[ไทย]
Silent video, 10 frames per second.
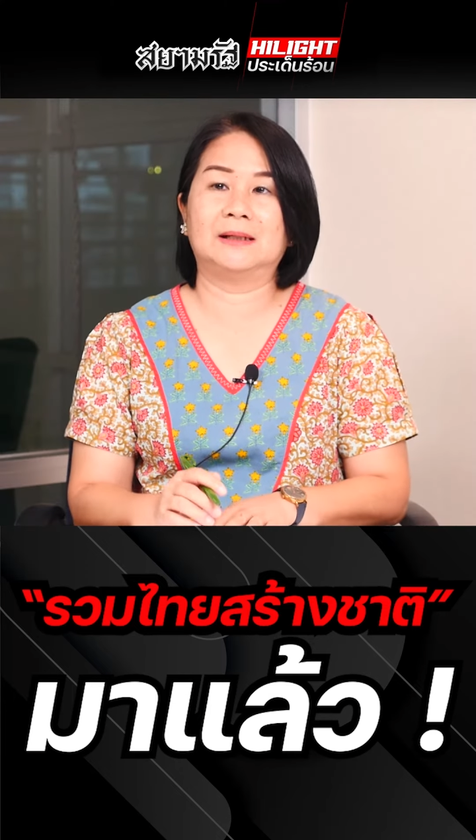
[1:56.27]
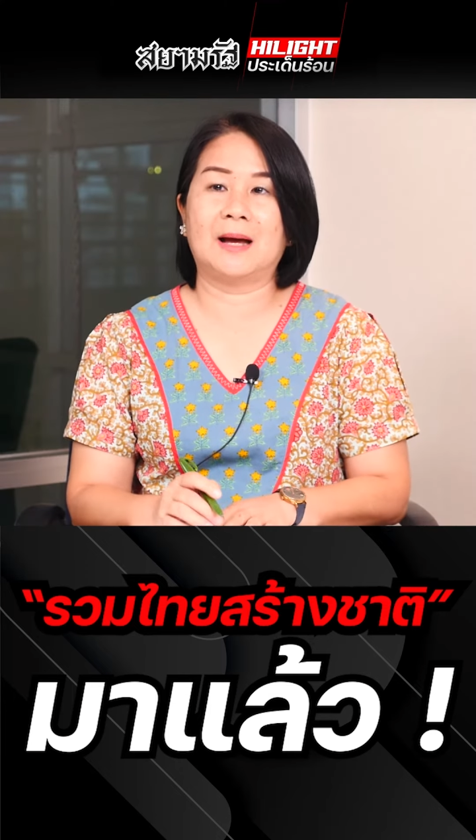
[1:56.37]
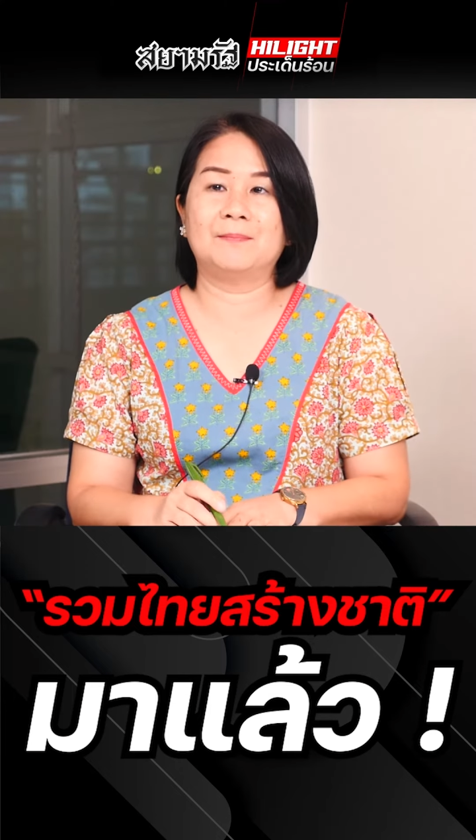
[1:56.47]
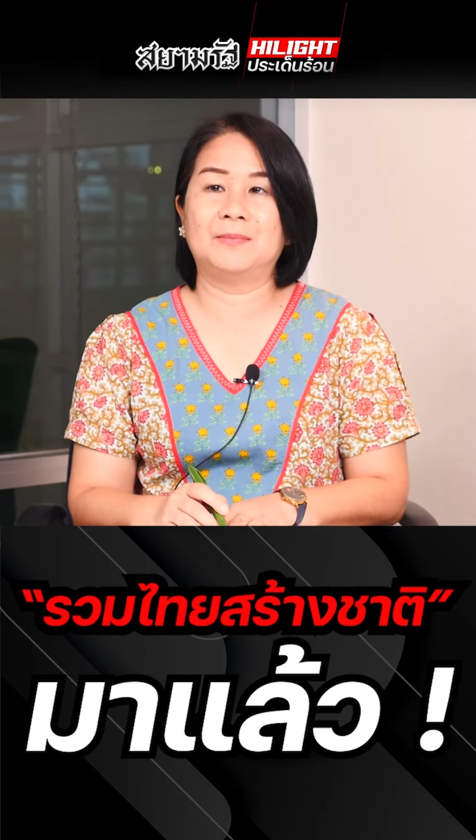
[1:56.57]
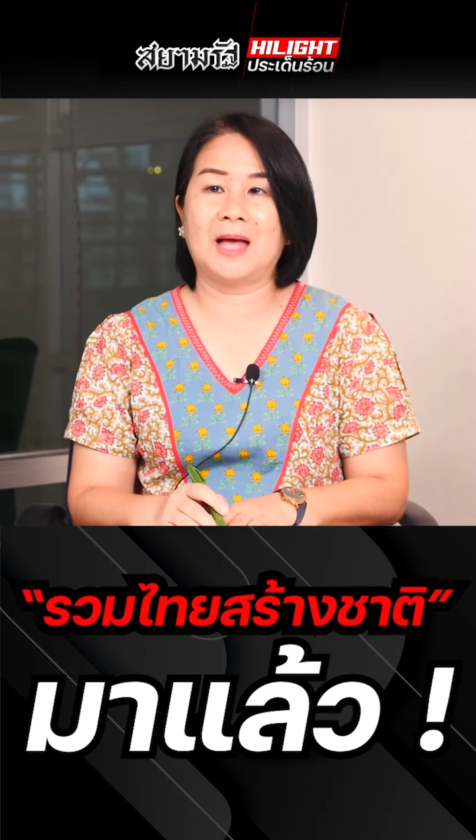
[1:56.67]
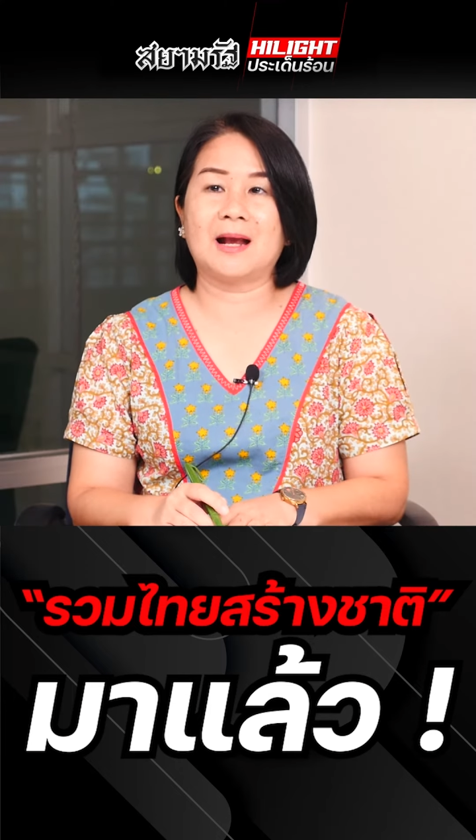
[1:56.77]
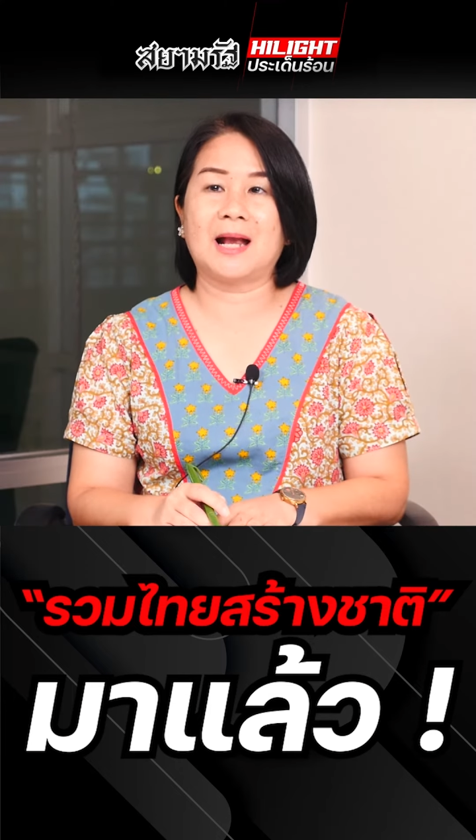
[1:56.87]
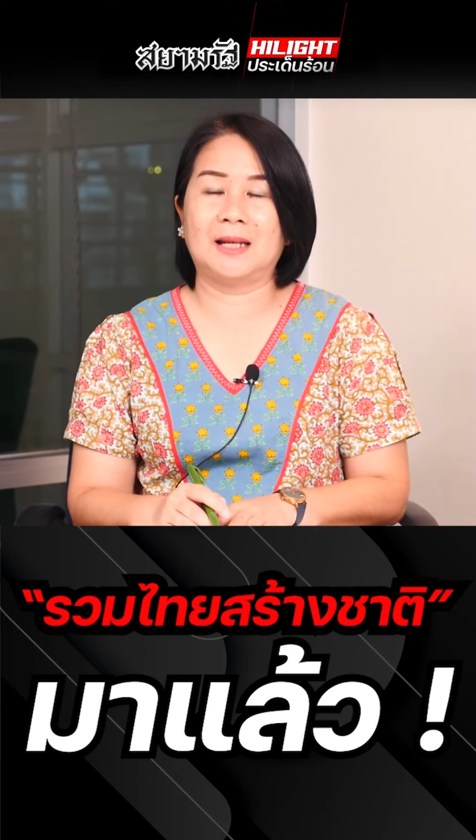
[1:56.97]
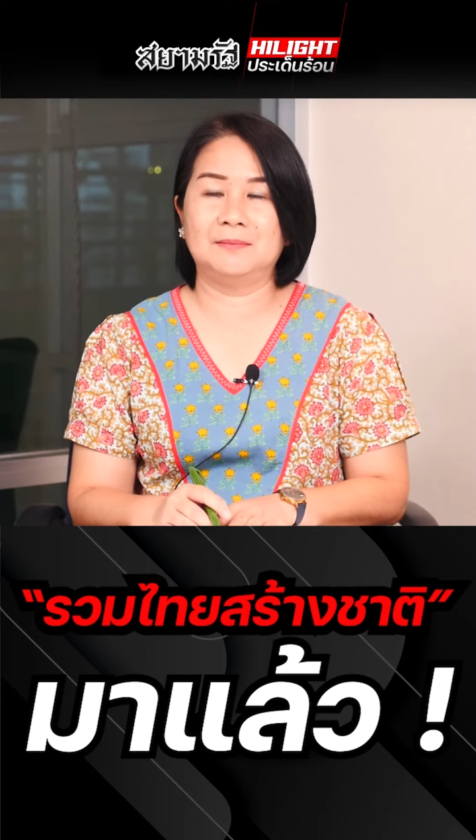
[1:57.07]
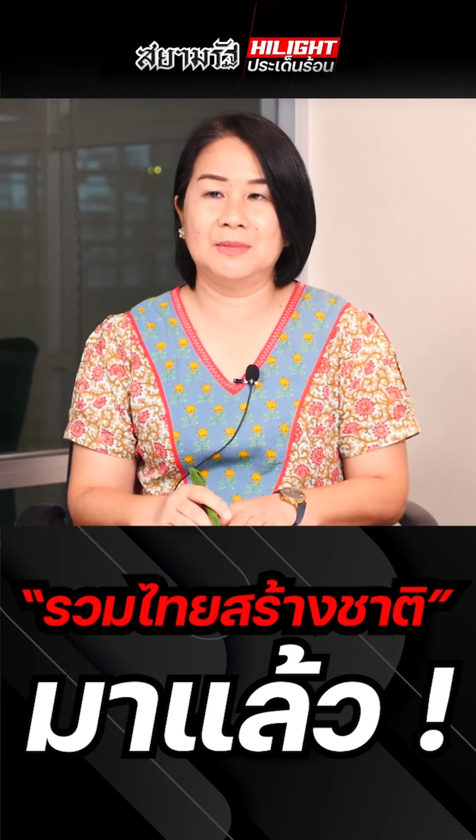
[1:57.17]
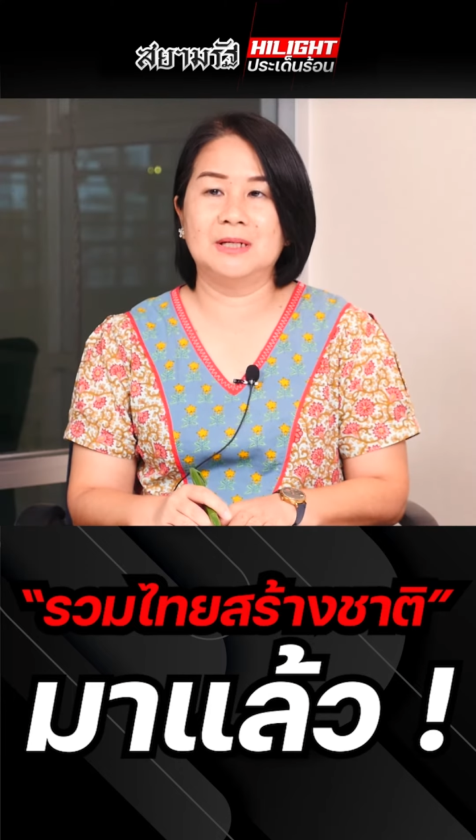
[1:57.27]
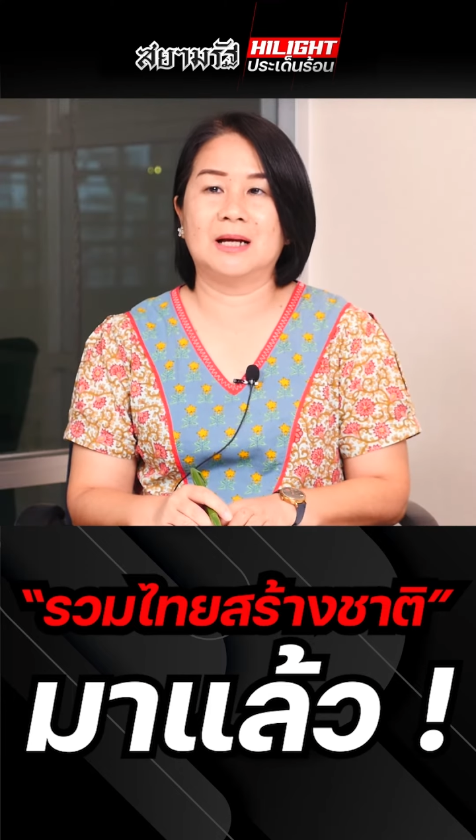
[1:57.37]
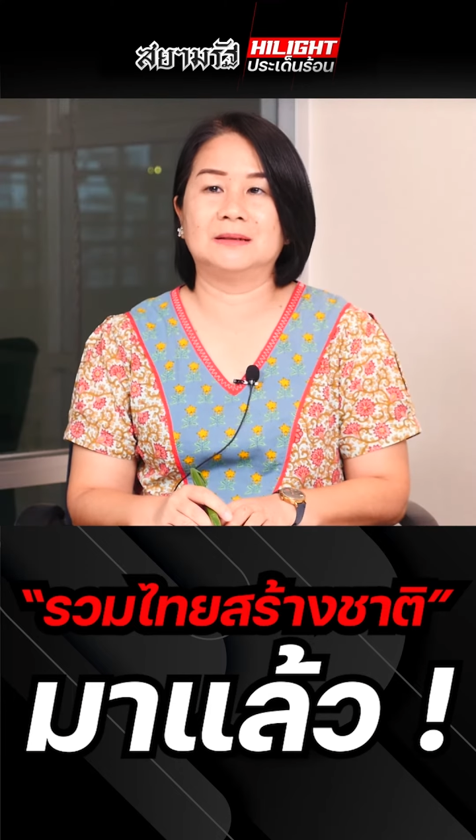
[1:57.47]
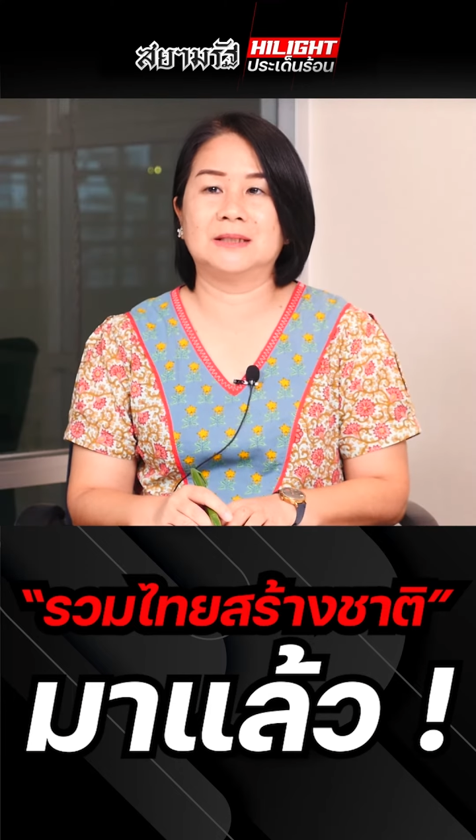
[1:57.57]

รับนักการเมือง